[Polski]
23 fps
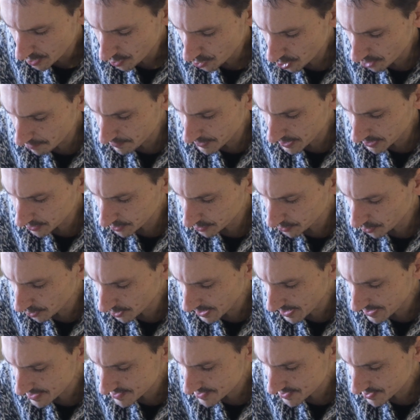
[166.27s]
Robert
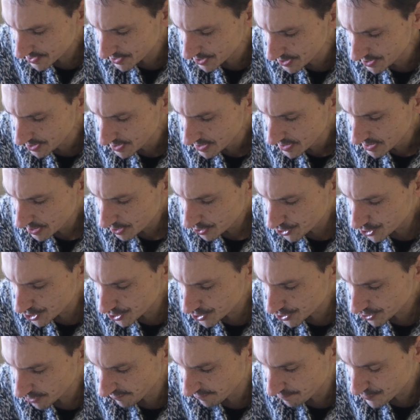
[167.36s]
Nogacki,
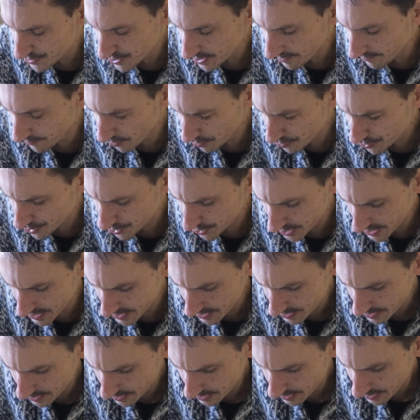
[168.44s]
Krzysztof
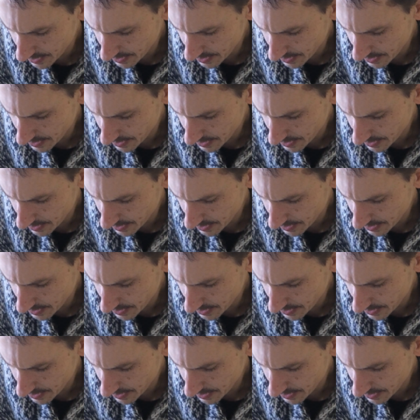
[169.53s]
Przewoźny,